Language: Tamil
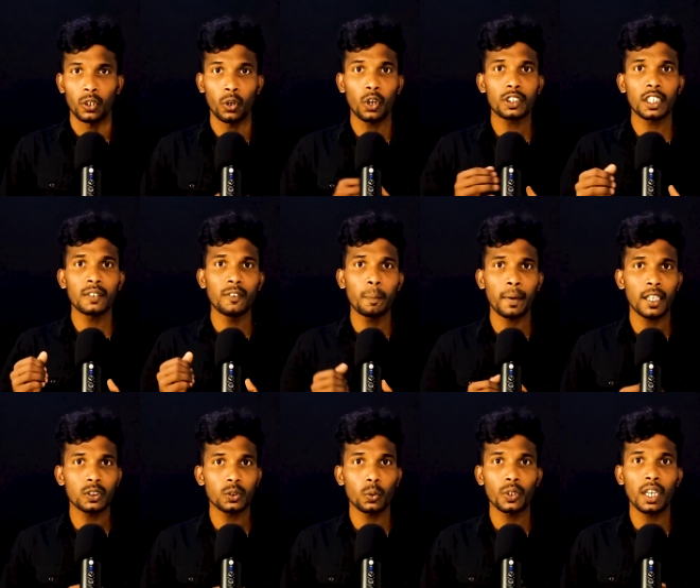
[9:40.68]
நோட்டன் விமல
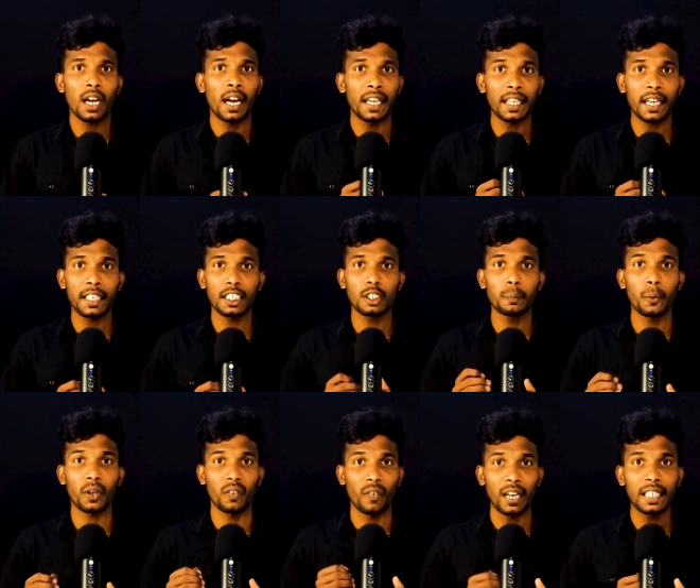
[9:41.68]
சூர்யா அணைக்கட்டுக்கு போற
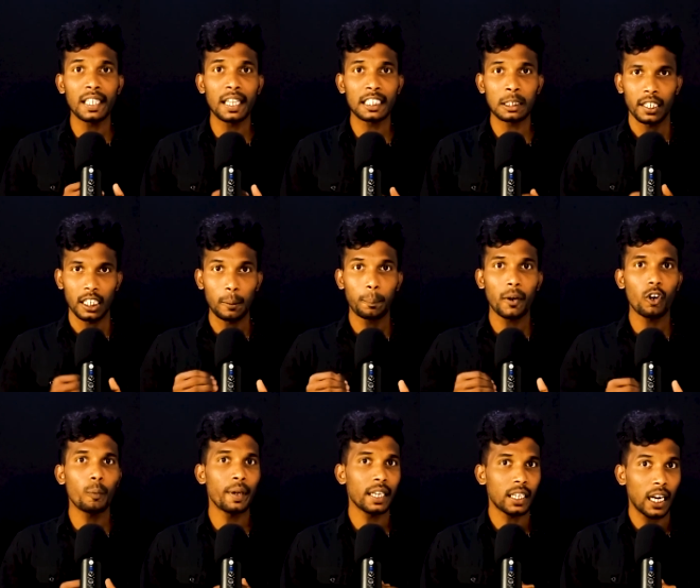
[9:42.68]
வழியிலையும்
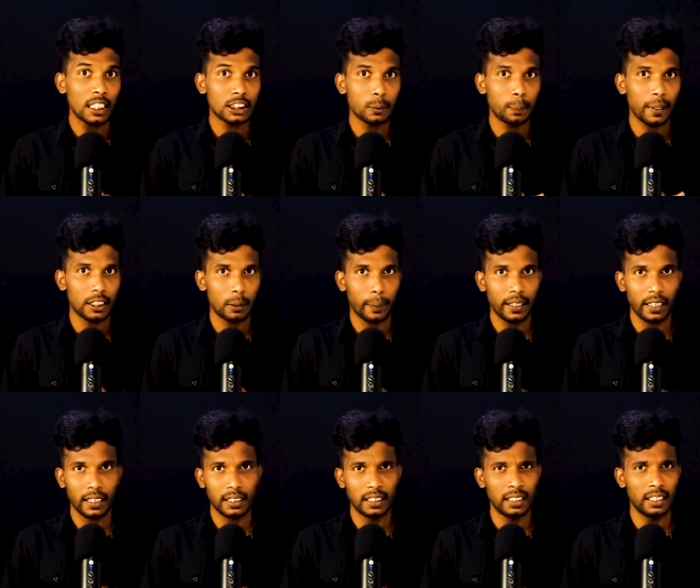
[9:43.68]
இப்பவுமே
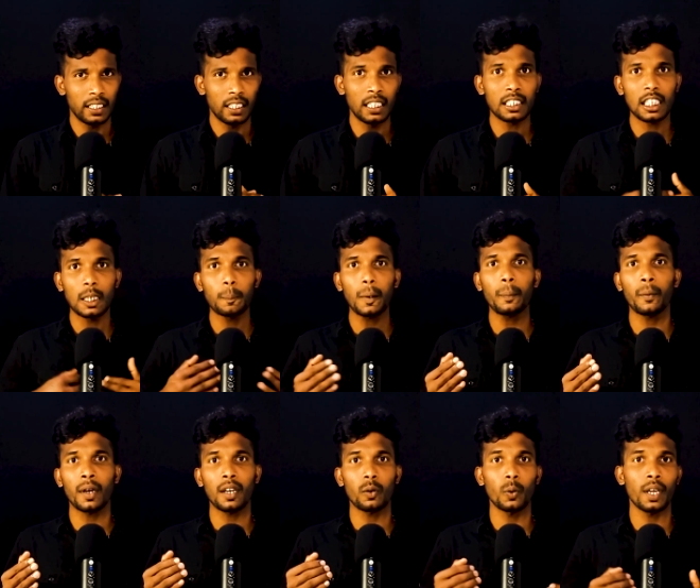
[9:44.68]
காட்சிப்படுத்தப்பட்டிருக்குது நீங்க இப்போ
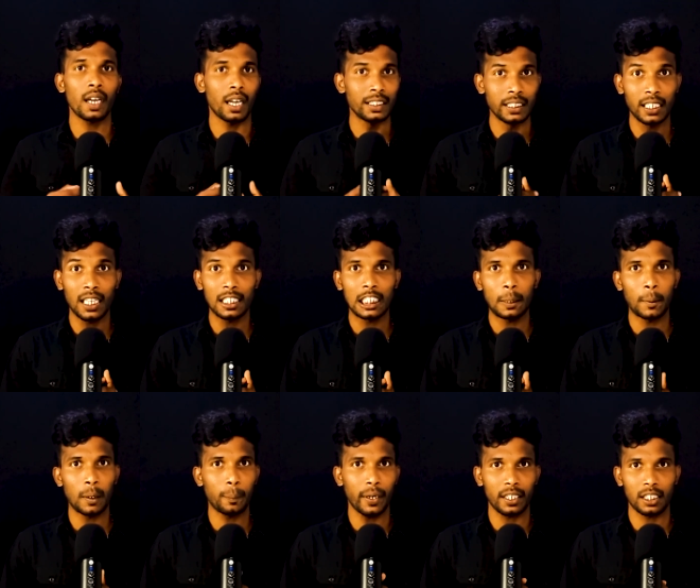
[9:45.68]
போனா கூட அது எல்லாத்தையுமே
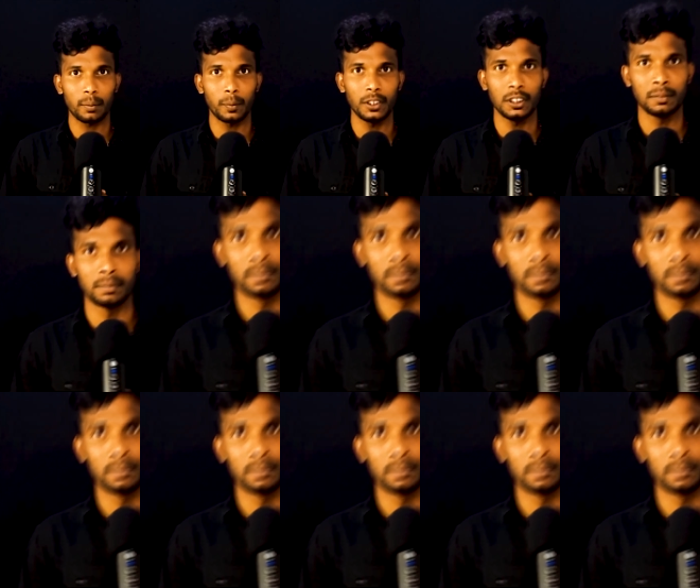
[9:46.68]
பார்க்க முடியும்